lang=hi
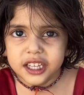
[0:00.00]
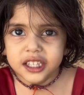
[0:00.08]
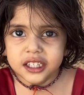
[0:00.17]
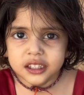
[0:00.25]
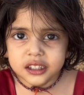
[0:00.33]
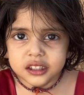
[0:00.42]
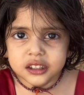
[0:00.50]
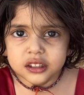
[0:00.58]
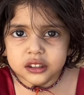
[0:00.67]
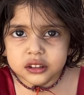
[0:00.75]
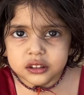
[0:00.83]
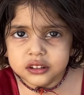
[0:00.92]
ला चाचू को दे
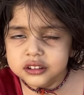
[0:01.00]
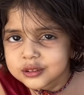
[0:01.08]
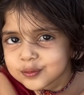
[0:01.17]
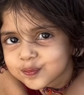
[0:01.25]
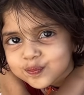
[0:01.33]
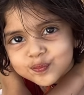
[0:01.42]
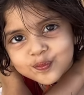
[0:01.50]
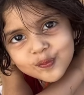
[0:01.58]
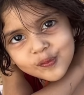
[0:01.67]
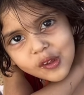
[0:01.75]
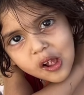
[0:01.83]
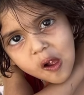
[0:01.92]

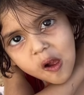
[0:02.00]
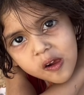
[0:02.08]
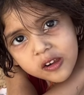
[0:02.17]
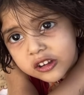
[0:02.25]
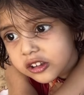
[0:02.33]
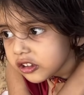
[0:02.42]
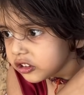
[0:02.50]
प्लीज